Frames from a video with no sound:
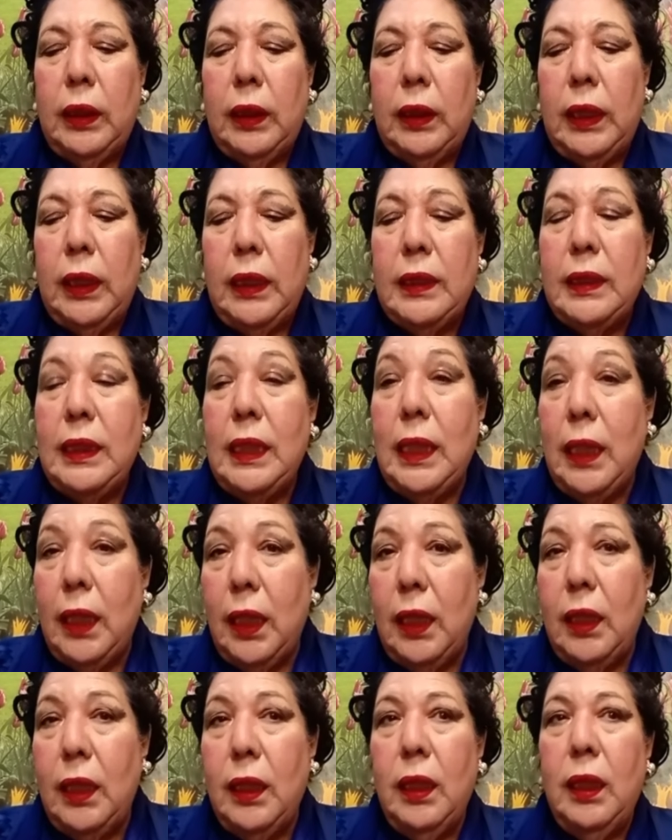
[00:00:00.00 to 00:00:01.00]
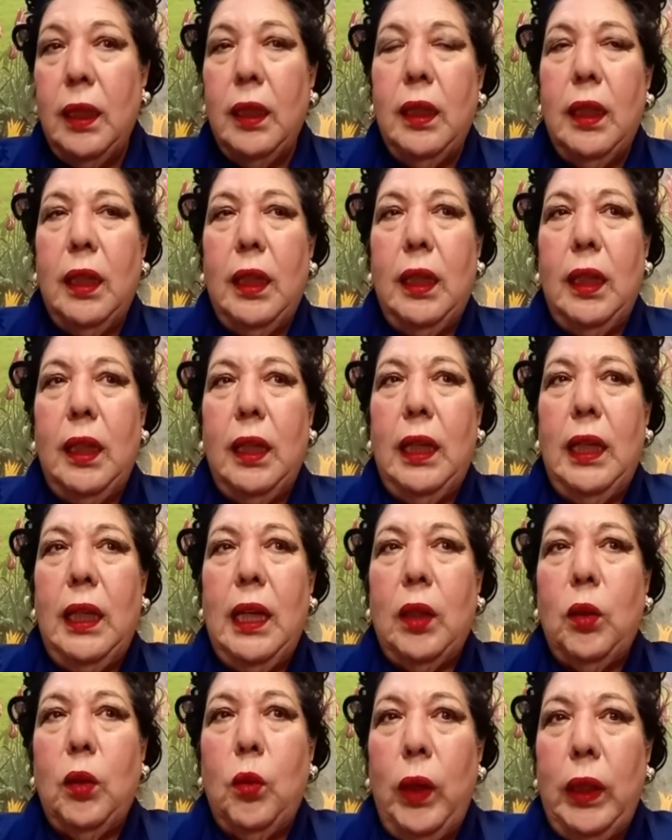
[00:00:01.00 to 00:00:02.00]
que siguen eh,
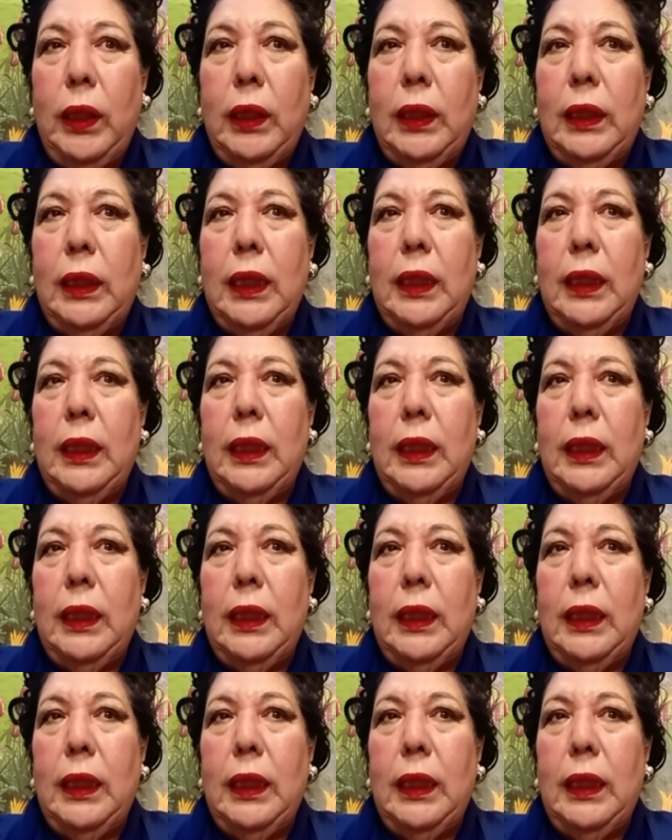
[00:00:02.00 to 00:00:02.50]
la cuenta